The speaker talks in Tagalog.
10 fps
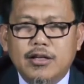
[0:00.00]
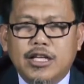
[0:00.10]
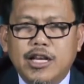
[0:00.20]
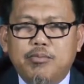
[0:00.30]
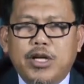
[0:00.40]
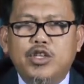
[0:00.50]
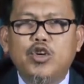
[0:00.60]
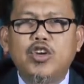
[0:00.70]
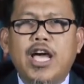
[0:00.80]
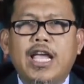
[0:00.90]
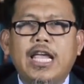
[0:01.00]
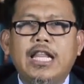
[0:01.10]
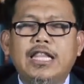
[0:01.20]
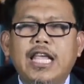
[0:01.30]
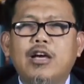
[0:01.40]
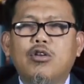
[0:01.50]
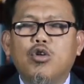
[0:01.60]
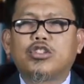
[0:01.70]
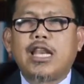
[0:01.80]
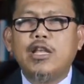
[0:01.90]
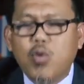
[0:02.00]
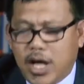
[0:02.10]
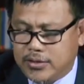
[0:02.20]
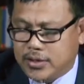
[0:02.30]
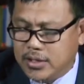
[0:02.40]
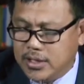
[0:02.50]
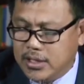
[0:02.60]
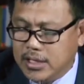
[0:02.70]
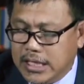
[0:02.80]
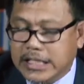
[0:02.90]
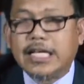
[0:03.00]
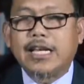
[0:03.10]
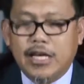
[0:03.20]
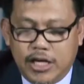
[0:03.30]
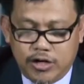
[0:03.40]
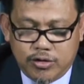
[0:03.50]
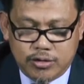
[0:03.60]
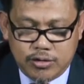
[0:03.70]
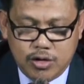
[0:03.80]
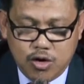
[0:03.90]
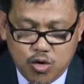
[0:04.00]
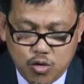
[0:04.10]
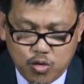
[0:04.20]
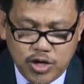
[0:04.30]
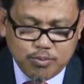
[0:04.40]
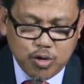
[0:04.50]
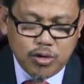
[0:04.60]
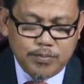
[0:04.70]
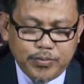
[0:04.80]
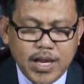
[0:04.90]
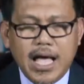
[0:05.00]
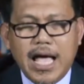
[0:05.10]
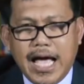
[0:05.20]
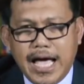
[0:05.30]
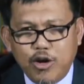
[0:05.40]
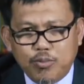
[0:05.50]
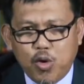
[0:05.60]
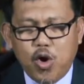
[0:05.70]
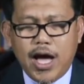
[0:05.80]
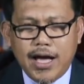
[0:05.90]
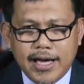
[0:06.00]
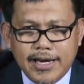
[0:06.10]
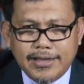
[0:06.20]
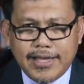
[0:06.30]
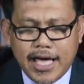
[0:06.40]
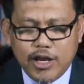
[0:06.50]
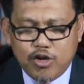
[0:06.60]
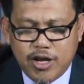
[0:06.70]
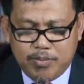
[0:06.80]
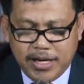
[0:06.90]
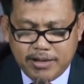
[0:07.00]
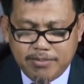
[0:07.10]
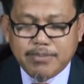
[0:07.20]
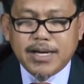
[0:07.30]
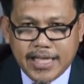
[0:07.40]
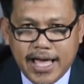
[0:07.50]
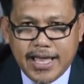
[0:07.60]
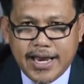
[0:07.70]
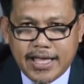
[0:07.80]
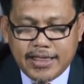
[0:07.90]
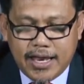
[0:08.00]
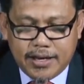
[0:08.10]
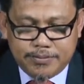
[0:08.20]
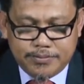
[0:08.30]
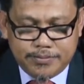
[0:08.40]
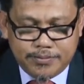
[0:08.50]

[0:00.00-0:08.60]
silibrasyon na hindi o taliwas sa relihiyon. Una po, ano po ang kalendaryo na pinagbabatayan natin?